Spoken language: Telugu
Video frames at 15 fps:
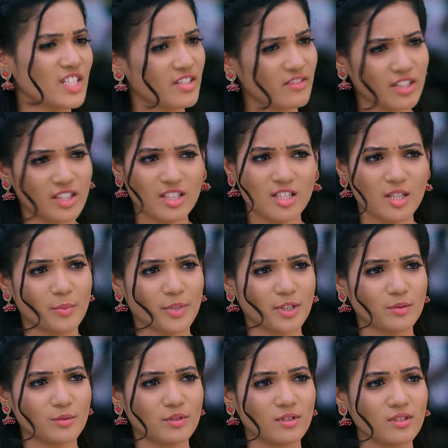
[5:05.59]
విషయమంతా
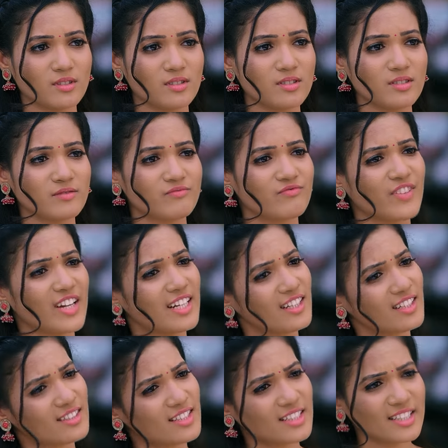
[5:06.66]
చెప్పాడు
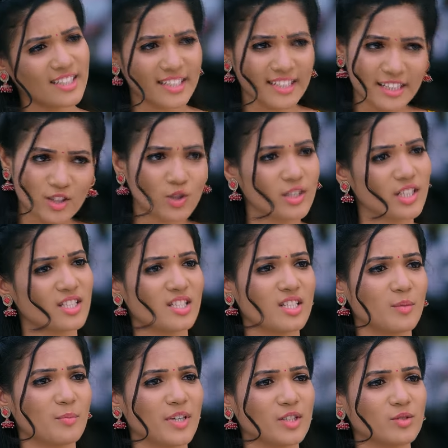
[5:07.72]
వెళ్ళొద్దని నేనెంతో నచ్చ
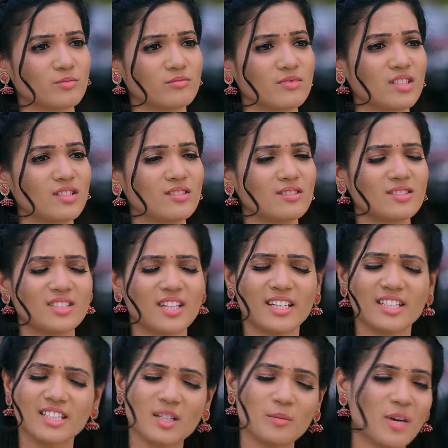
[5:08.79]
చెప్పాను
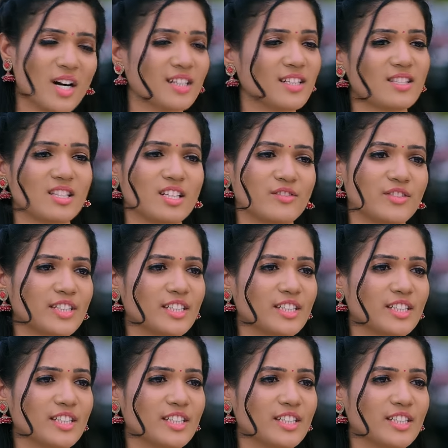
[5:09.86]
కానీ నా మాట అస్సలు